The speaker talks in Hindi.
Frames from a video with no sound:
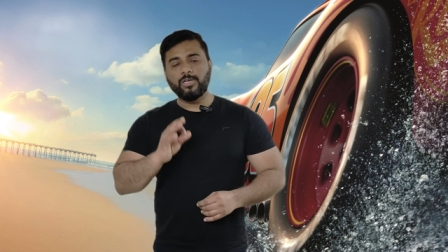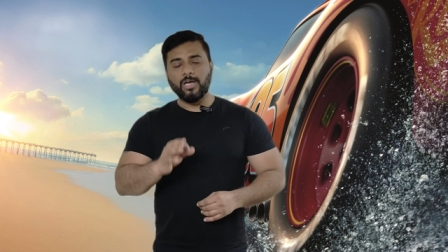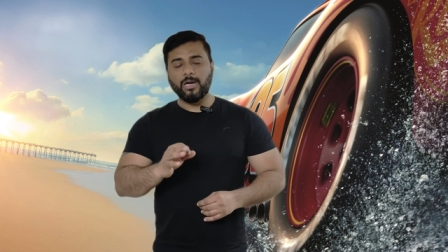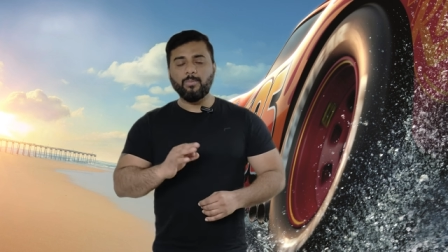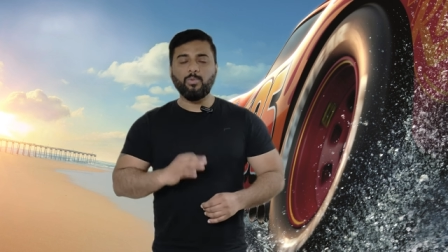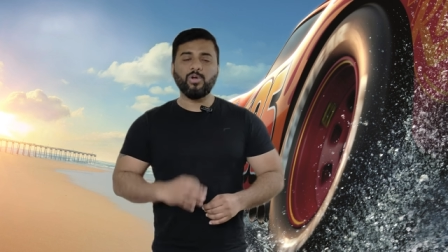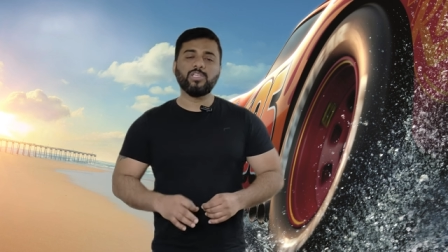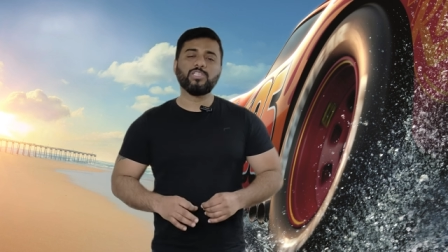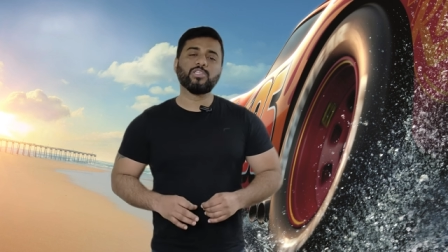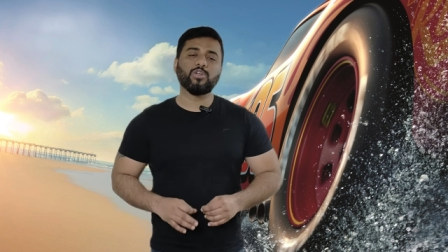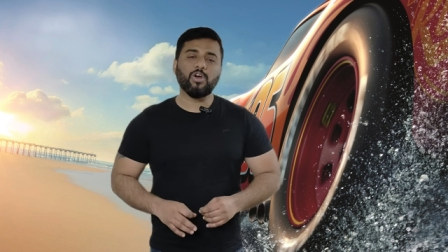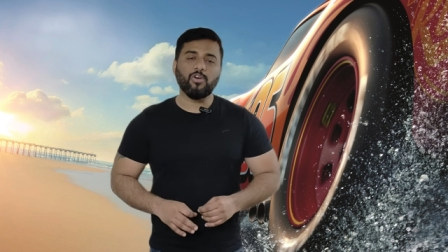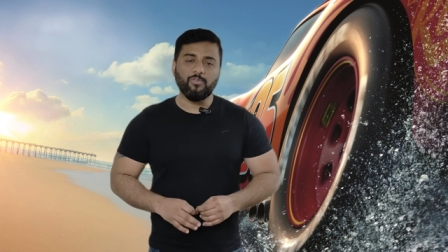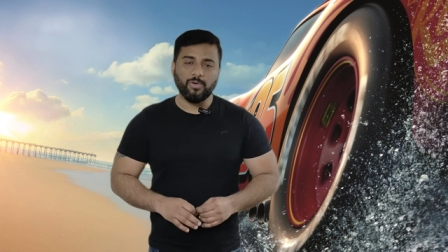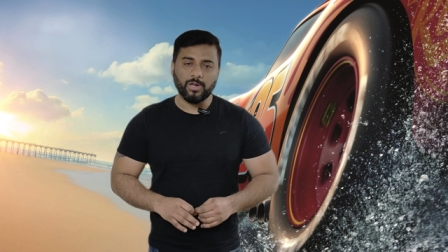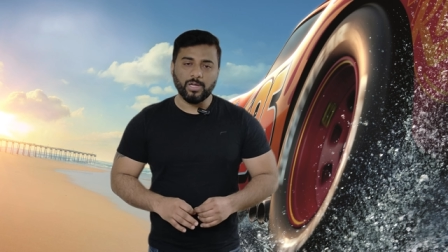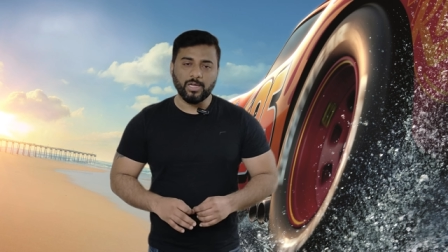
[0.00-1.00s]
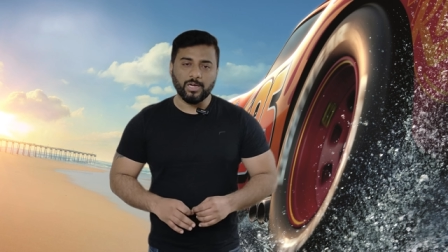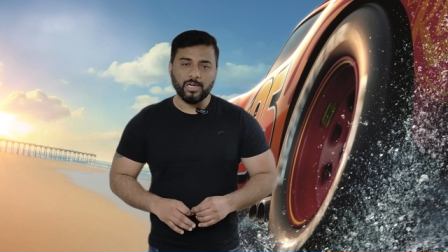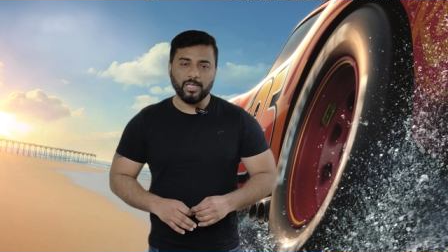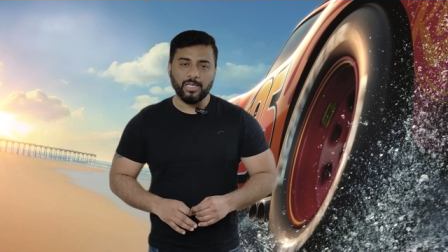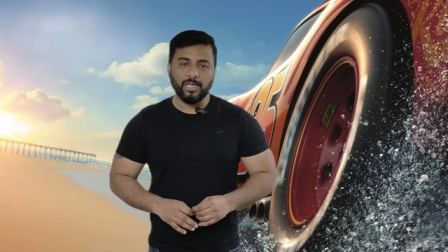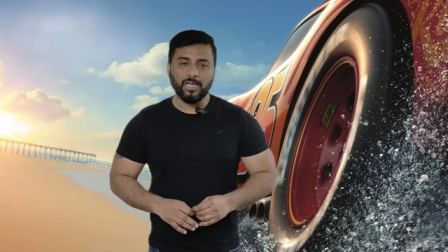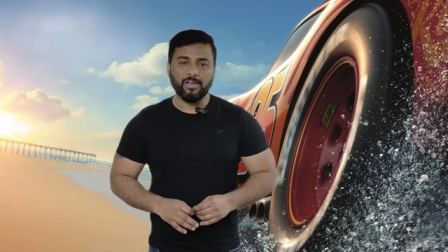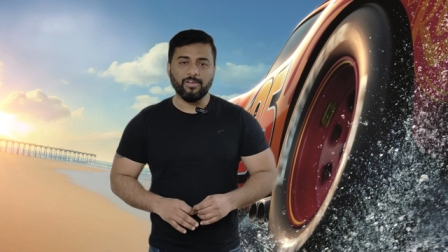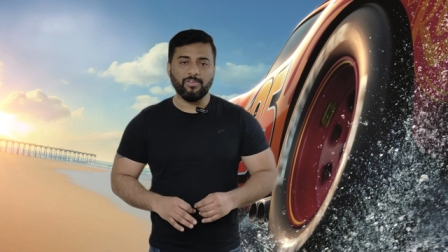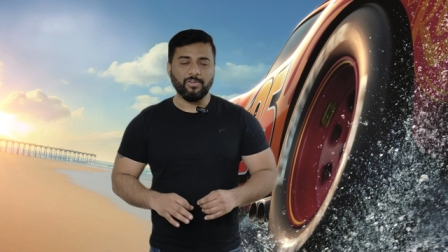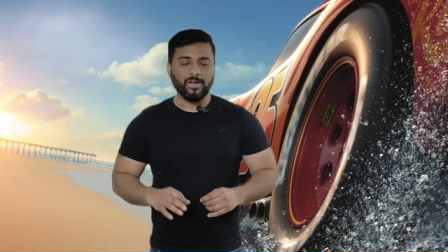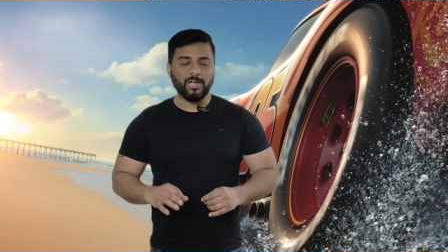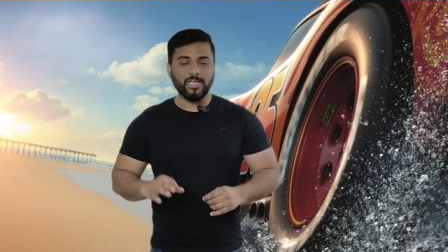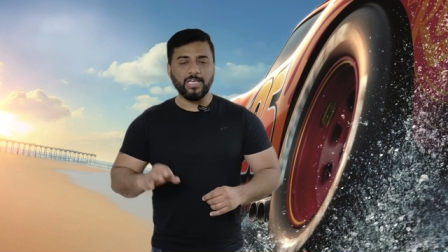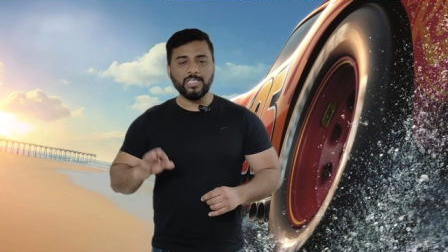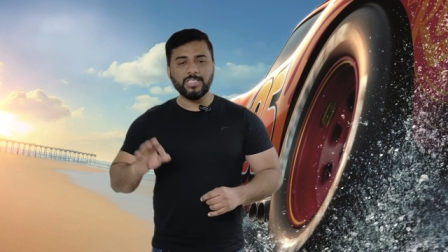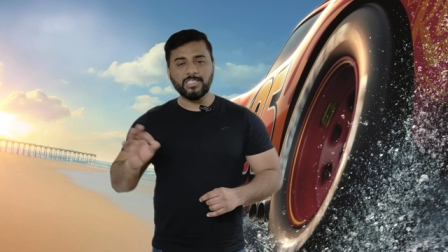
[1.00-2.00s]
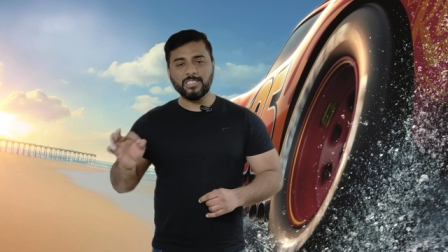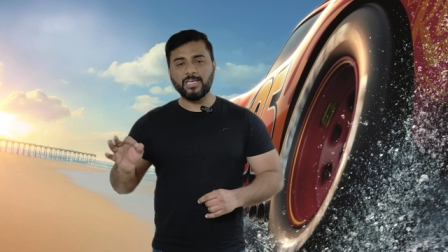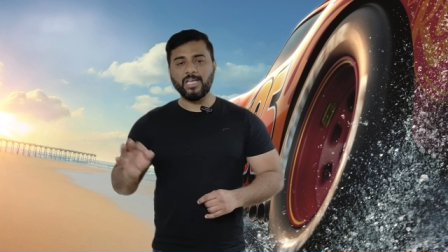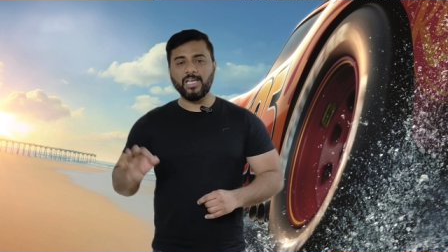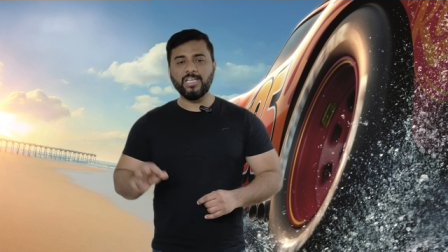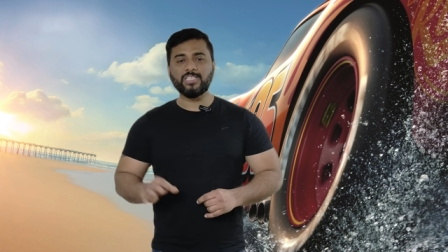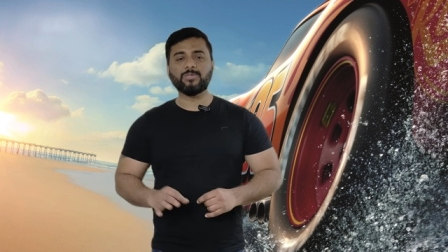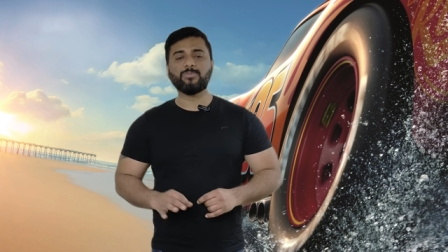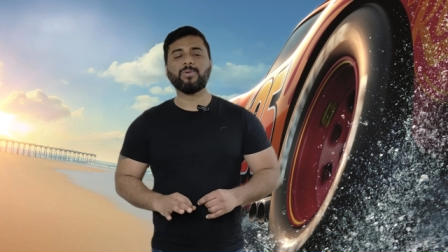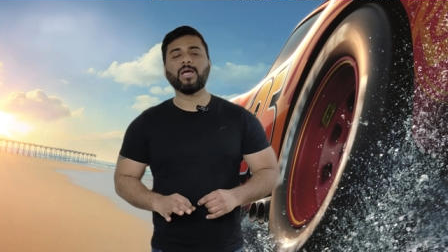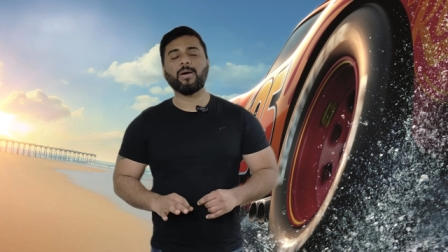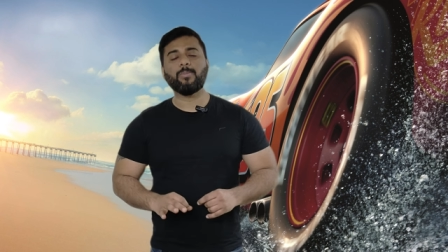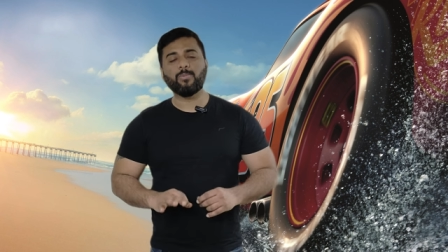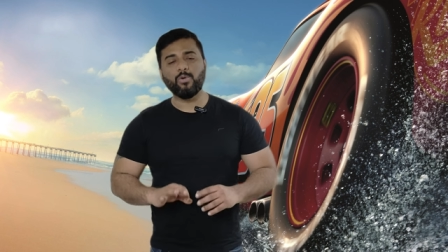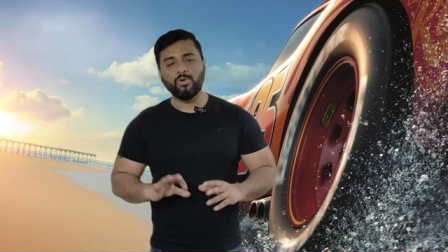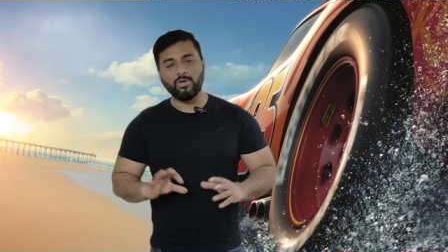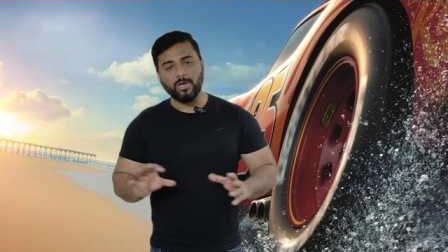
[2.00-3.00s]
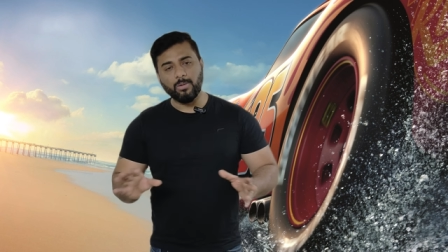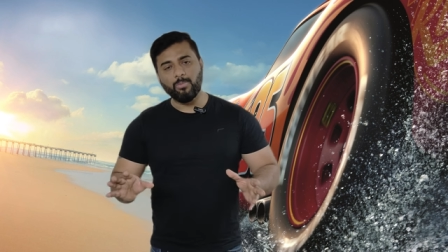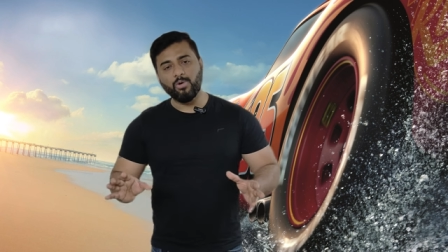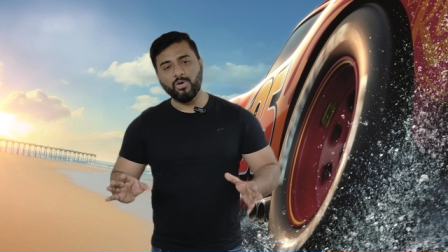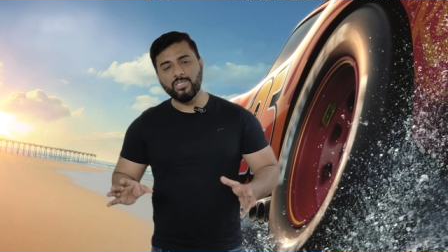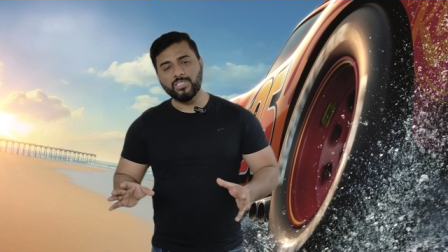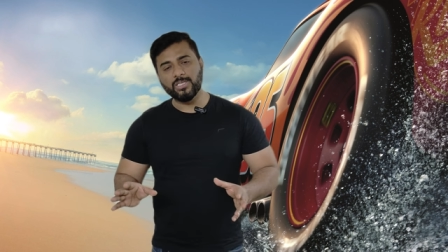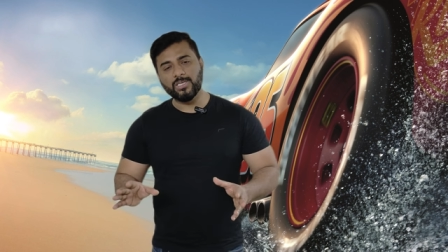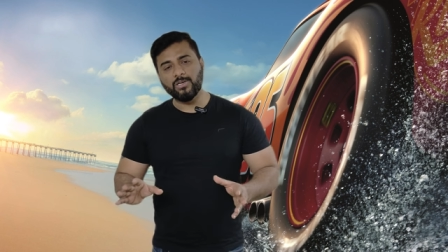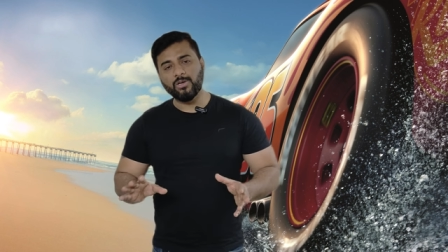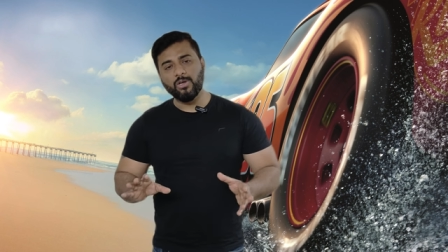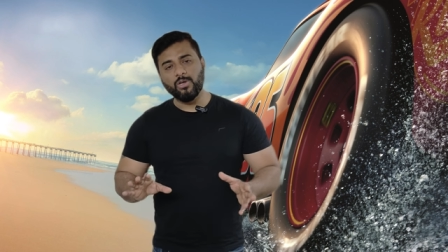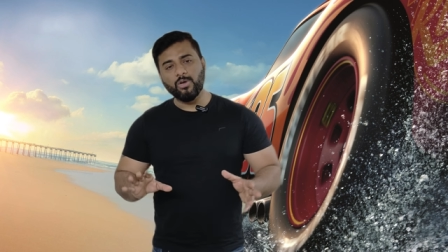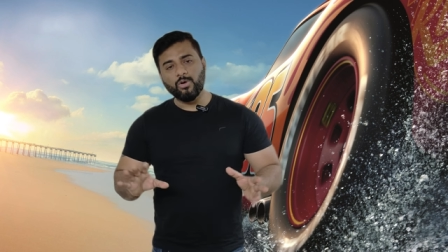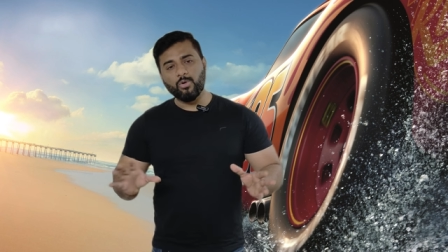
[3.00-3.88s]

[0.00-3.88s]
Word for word: टर्बो इंजन ऑफर कर रही है इस रेंज में आपको टर्बो इंजन